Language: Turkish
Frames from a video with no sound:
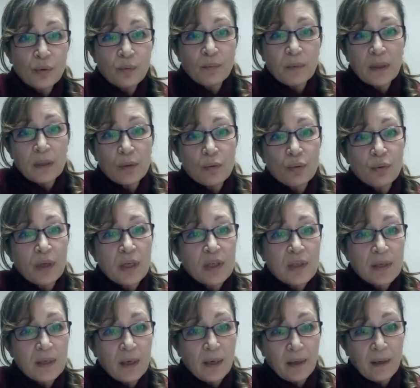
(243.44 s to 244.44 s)
durumları,
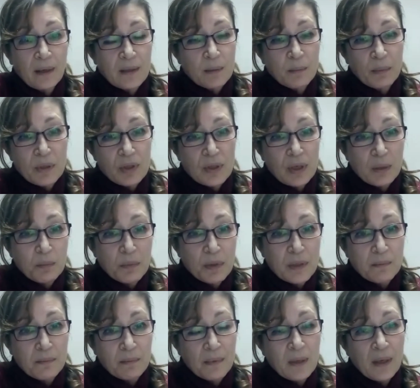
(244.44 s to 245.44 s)
süreçleri hayatıma
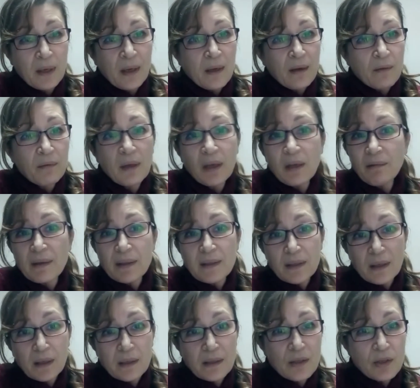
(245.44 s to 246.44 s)
çekmişim. Ve
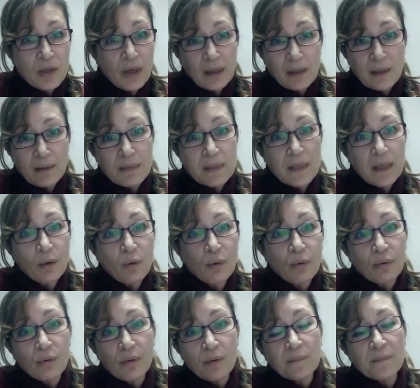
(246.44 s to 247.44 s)
evet kızacak kimse
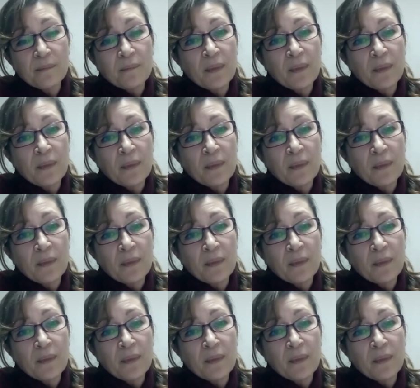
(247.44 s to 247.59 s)
yok.